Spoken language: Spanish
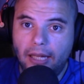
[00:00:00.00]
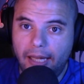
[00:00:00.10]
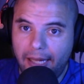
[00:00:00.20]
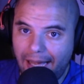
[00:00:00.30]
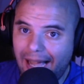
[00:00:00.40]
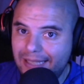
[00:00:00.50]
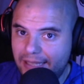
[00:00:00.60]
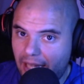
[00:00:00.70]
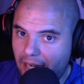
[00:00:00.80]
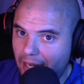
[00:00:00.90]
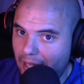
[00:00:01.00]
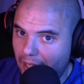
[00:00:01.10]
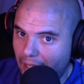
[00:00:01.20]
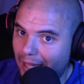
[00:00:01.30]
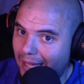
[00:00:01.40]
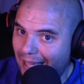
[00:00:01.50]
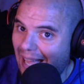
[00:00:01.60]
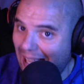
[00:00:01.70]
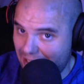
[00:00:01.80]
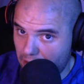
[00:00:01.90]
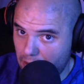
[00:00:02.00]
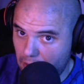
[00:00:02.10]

eh, gastan eh, gas